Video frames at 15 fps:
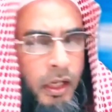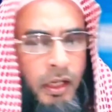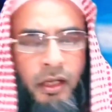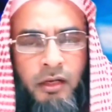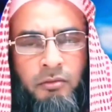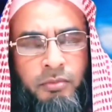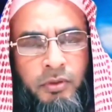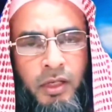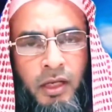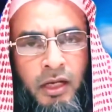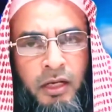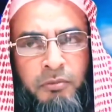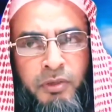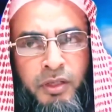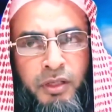আল্লাহ রব্বুল
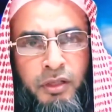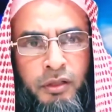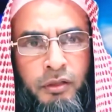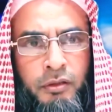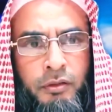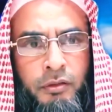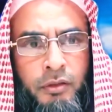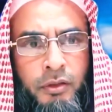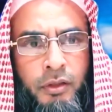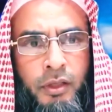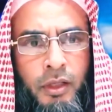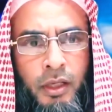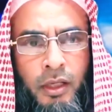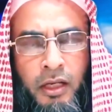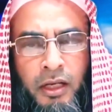আলমেন
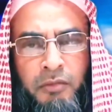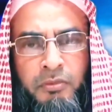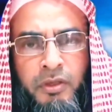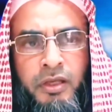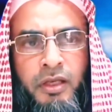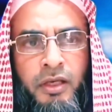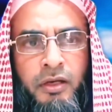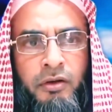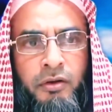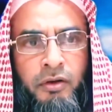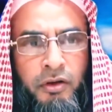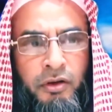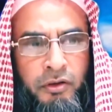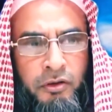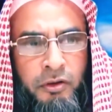এলেম কে
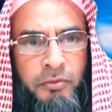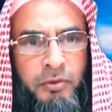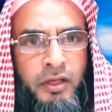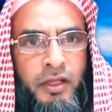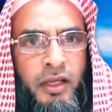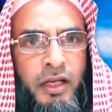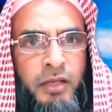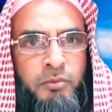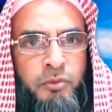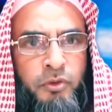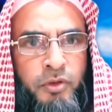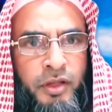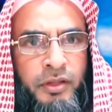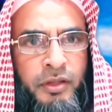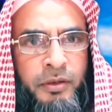গ্রহণ করবেন এলেম
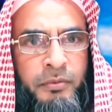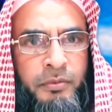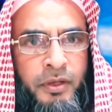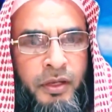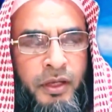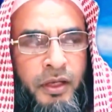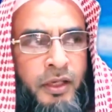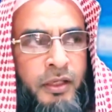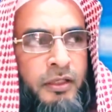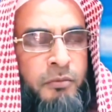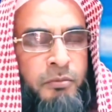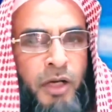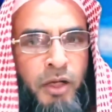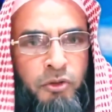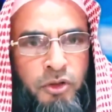উঠে যাবে
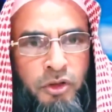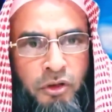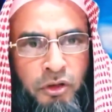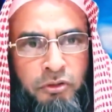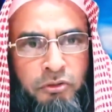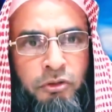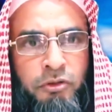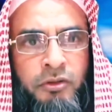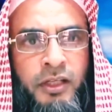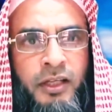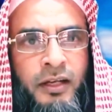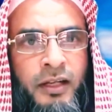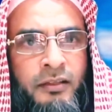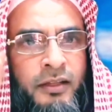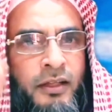এটা মানুষের অন্তর
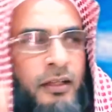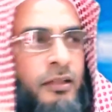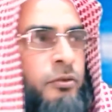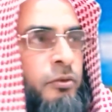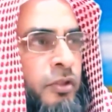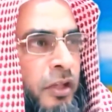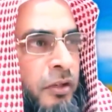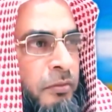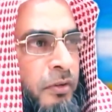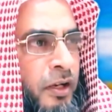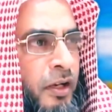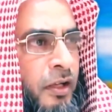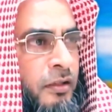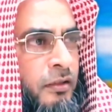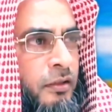থেকে রাতারাতি উঠিয়ে
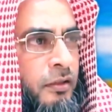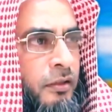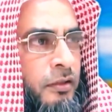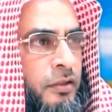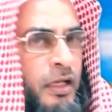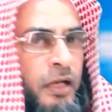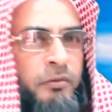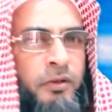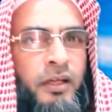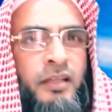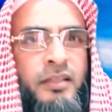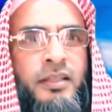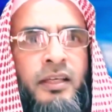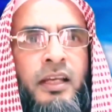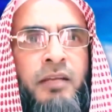নেবেন না যে আমার
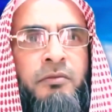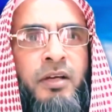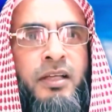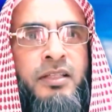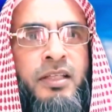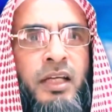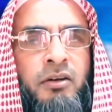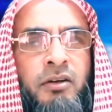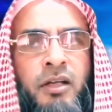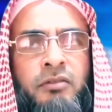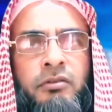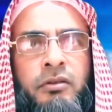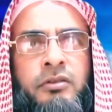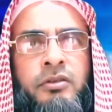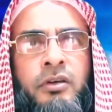কাছে এলেম আছে আর
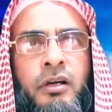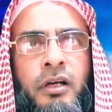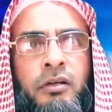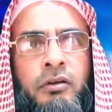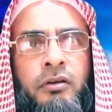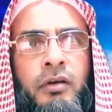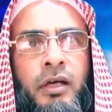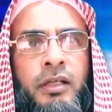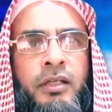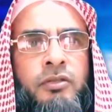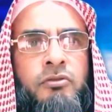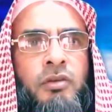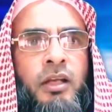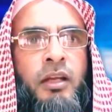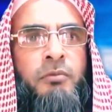হঠাৎ করে সকাল হলো আর
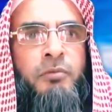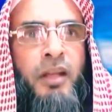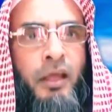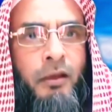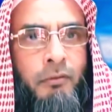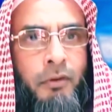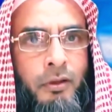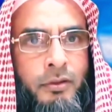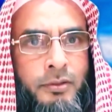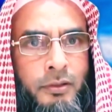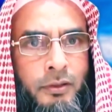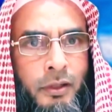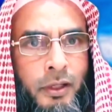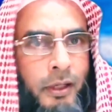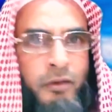কিছু এলেম নেই আমার কাছে
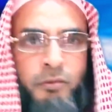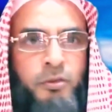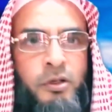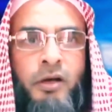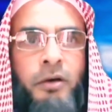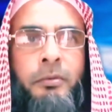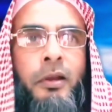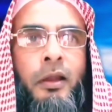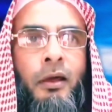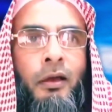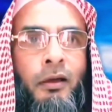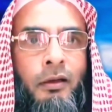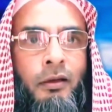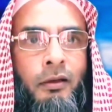এরকম ওটা হবে না